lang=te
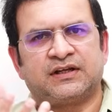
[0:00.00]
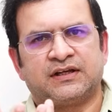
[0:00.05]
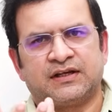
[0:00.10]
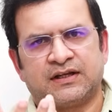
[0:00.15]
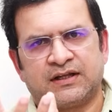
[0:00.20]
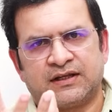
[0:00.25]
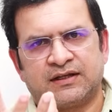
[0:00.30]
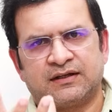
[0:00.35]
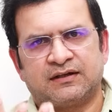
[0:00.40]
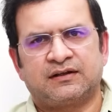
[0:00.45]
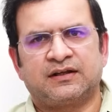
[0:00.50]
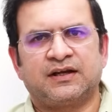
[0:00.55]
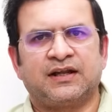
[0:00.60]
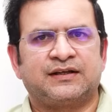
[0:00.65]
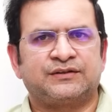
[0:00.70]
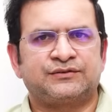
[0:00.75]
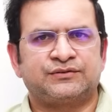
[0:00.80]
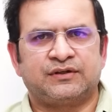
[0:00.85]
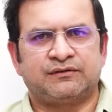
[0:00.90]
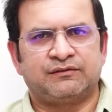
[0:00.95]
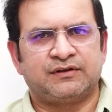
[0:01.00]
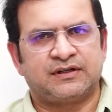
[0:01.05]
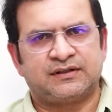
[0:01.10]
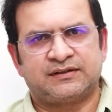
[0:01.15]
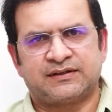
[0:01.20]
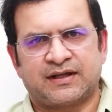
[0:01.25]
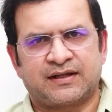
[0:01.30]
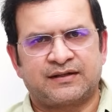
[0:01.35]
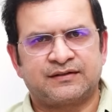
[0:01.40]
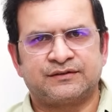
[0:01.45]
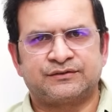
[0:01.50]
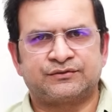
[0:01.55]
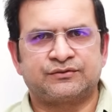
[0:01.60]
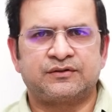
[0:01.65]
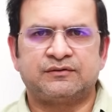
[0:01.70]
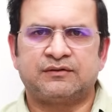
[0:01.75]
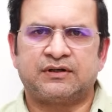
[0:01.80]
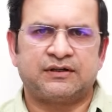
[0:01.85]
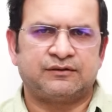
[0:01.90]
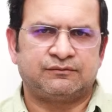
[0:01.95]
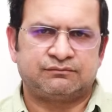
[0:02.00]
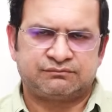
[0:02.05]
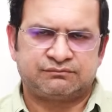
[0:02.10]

గిన్నె గ్లాస్ అవన్నీ తయారు చేసుకుని వాళ్ళు